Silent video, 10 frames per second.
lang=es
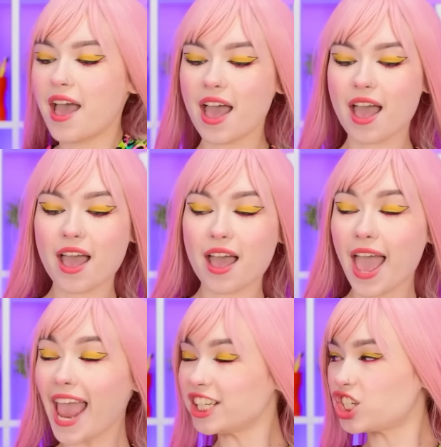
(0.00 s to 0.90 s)
cuaderno.
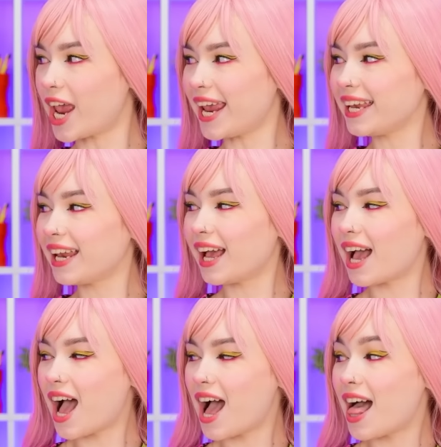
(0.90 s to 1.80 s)
Oye,
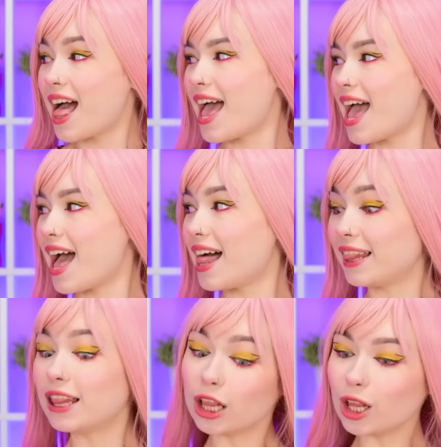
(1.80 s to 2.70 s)
Jennifer,
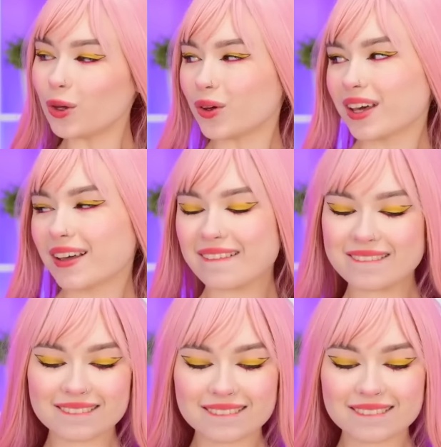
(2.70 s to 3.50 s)
mira esto.